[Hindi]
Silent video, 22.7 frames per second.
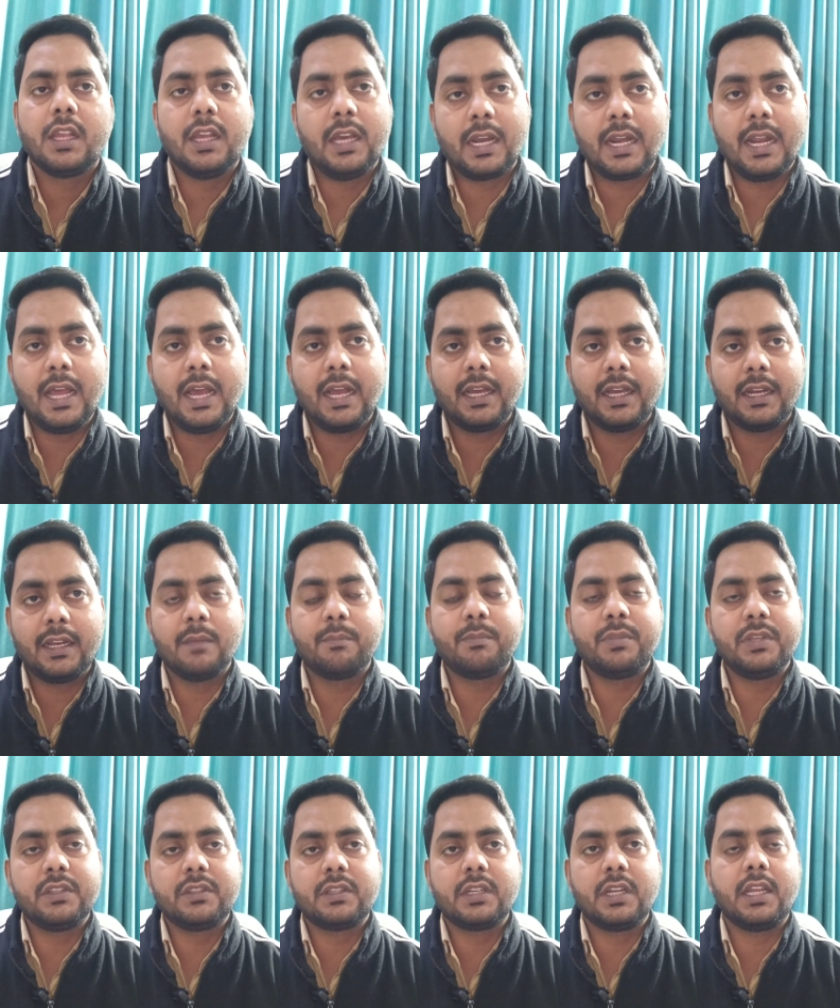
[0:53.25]
घर ला करके
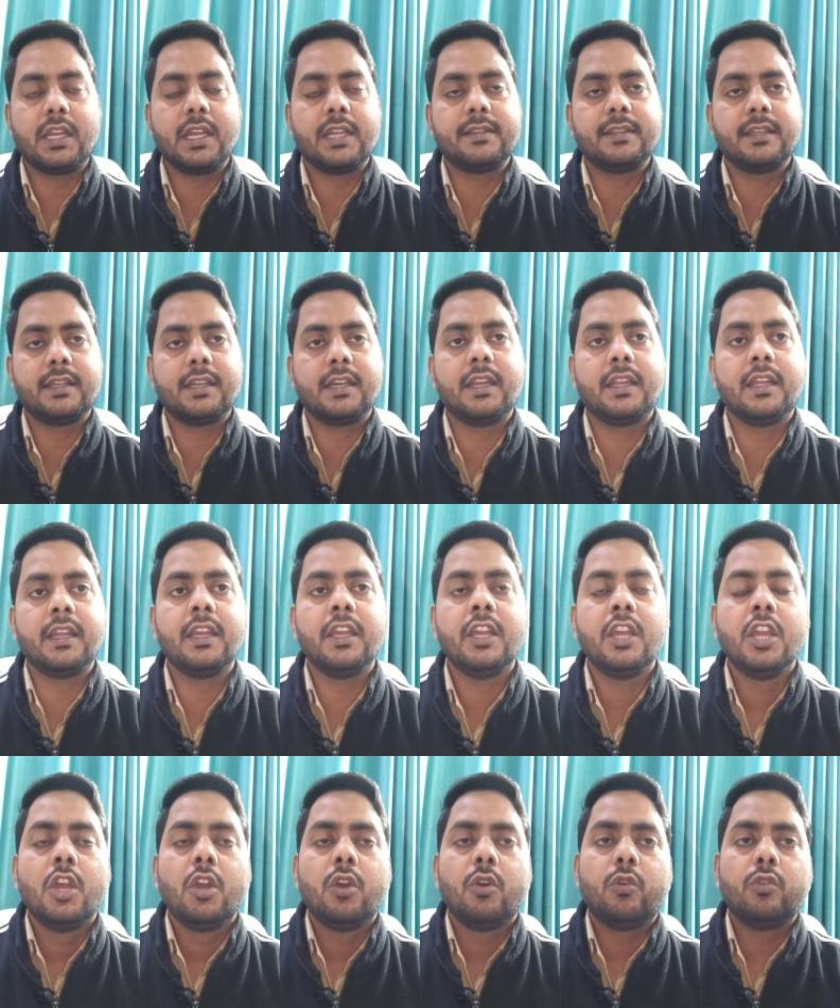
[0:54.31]
पीस कर कैसे करेंगे
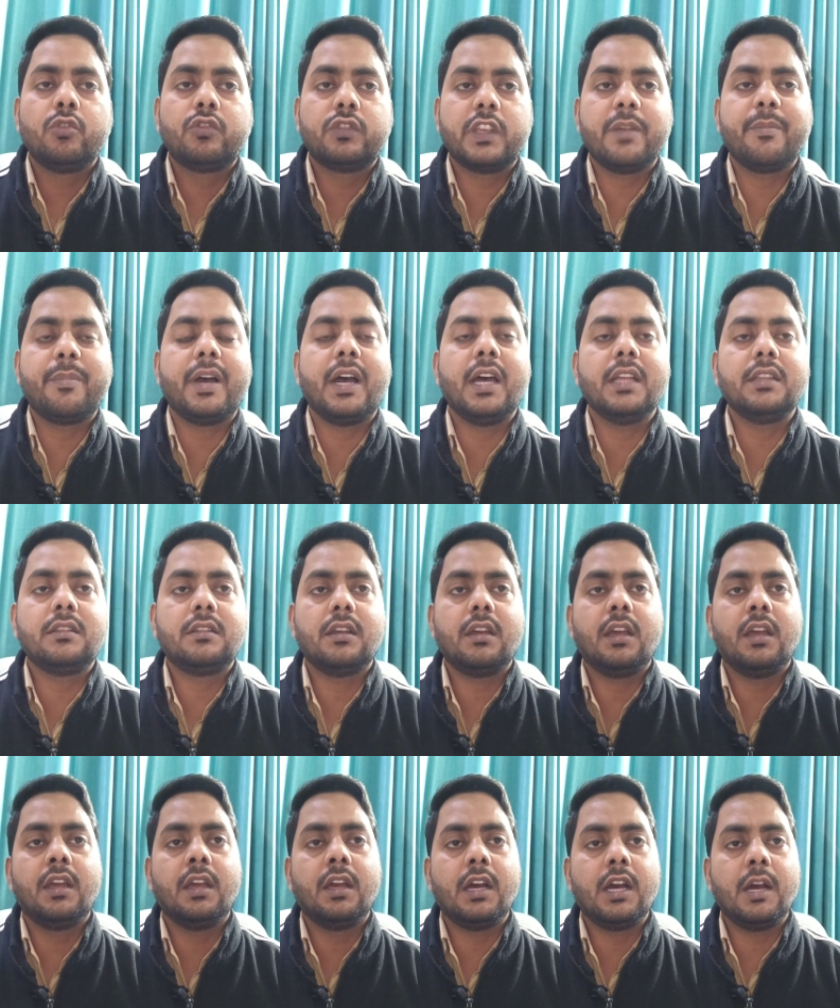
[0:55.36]
उसके बाद
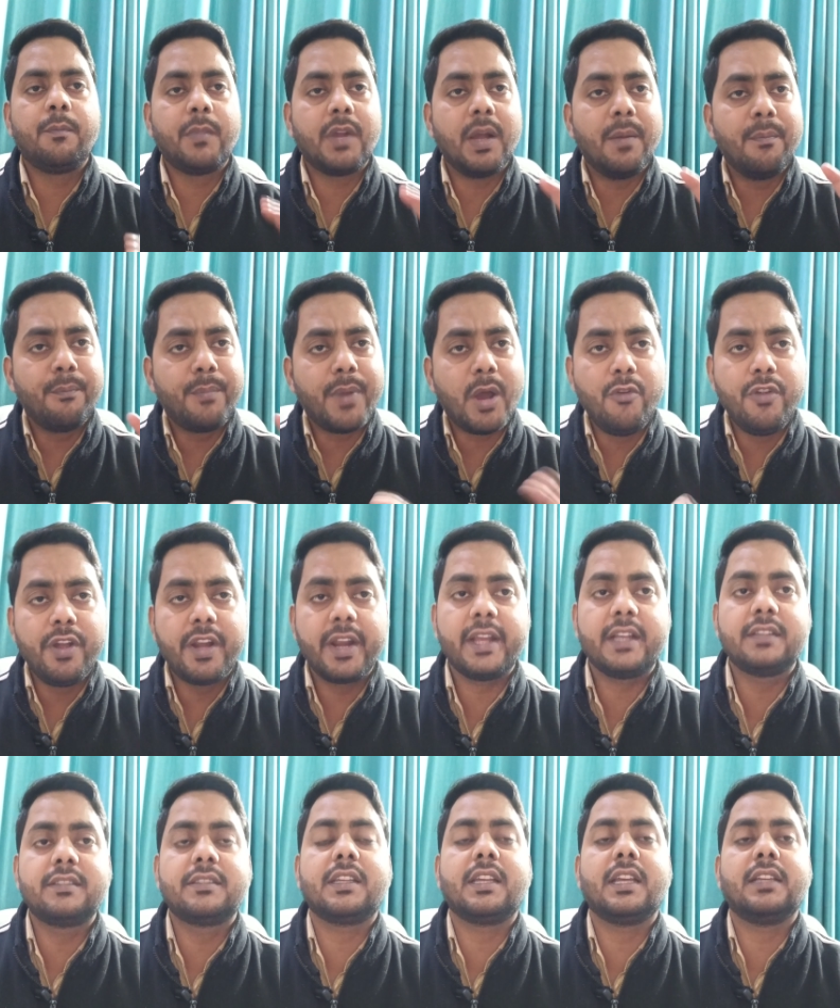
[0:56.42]
आप कंपाउंड
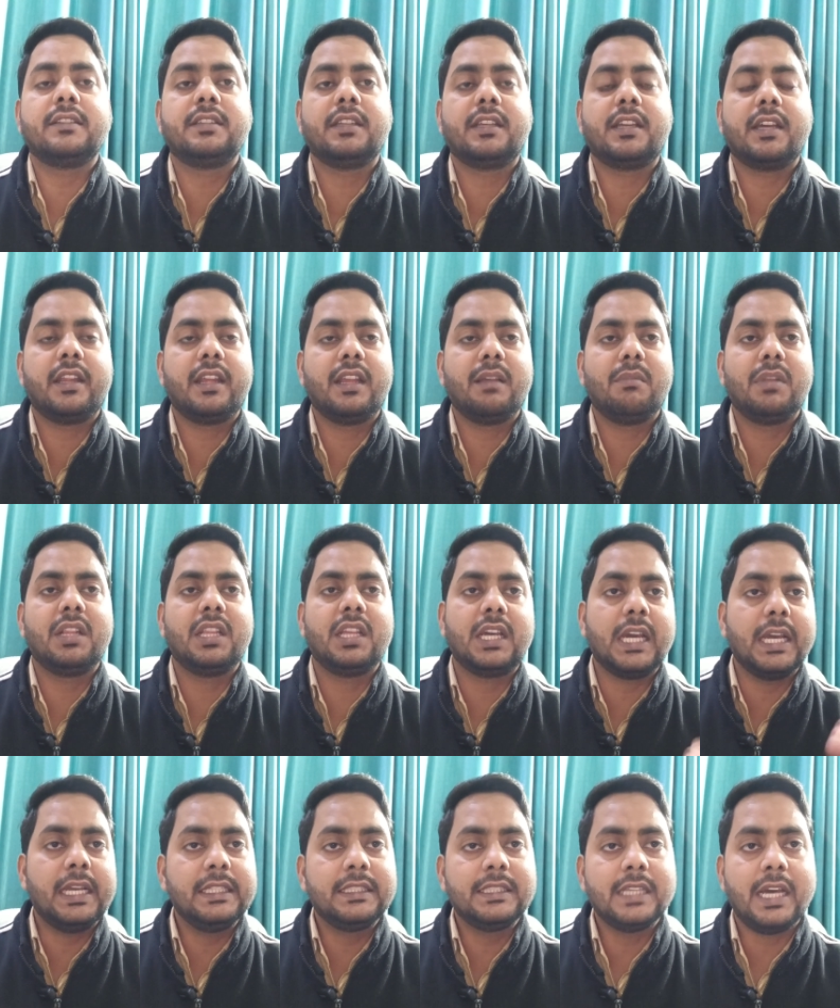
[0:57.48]
ड्रग से कैसे करेंगे
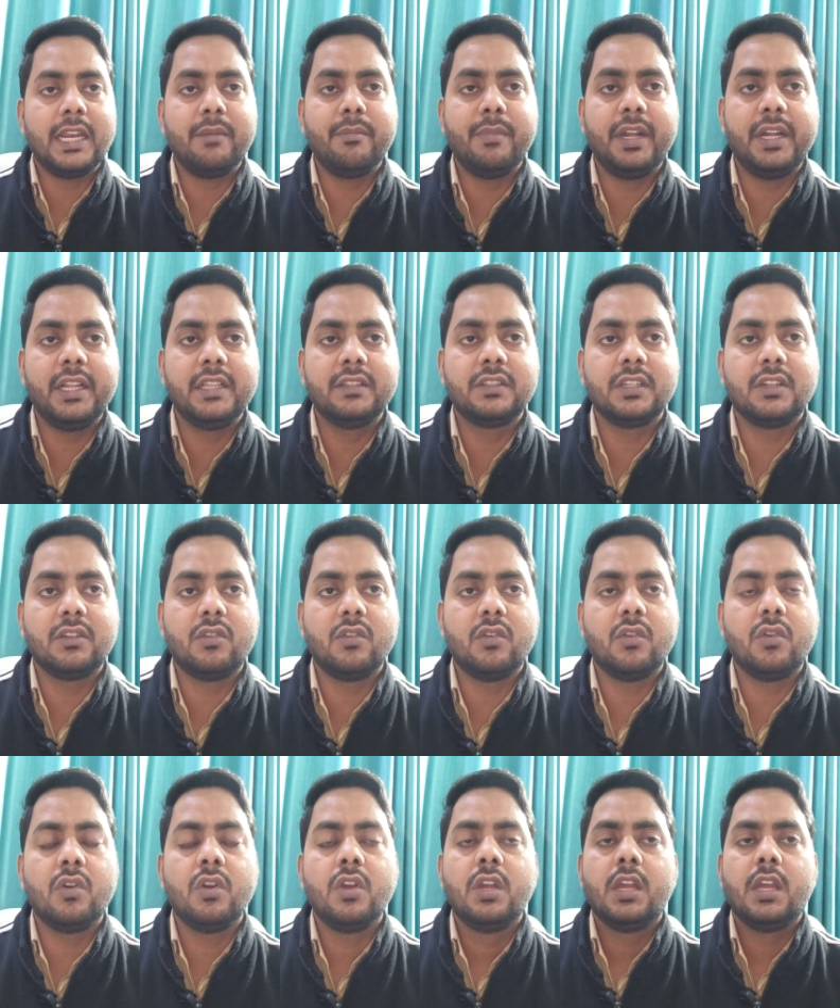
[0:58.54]
मतलब कई सारी मेडिसिन
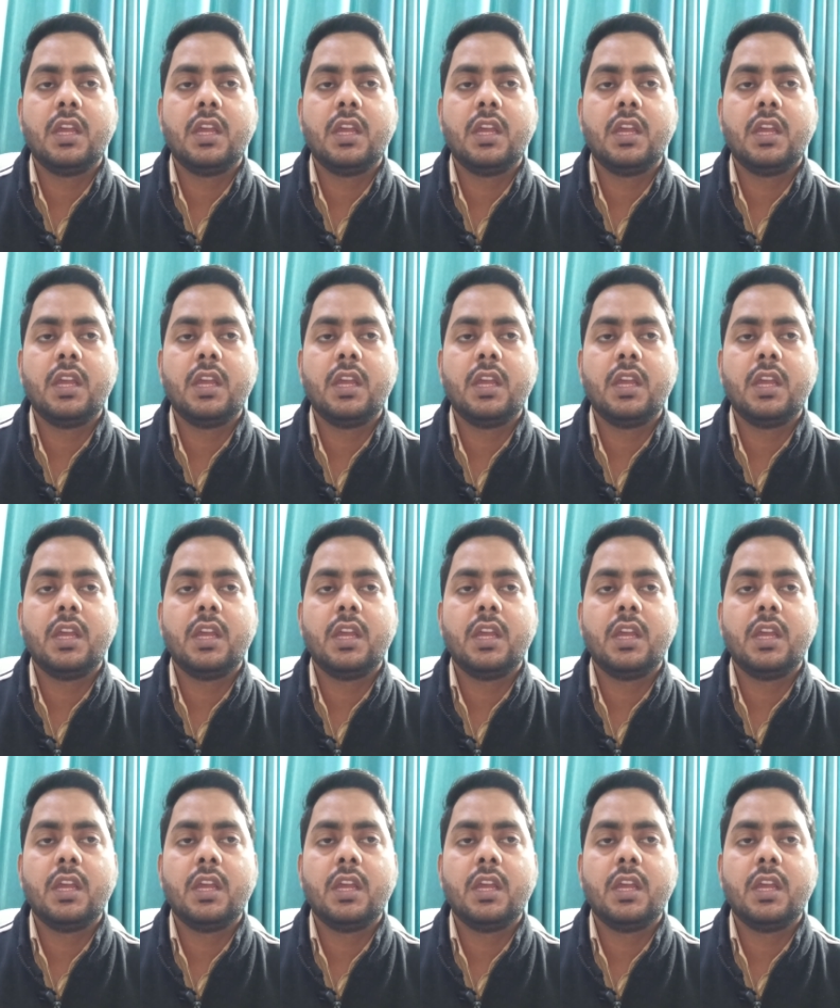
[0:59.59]
को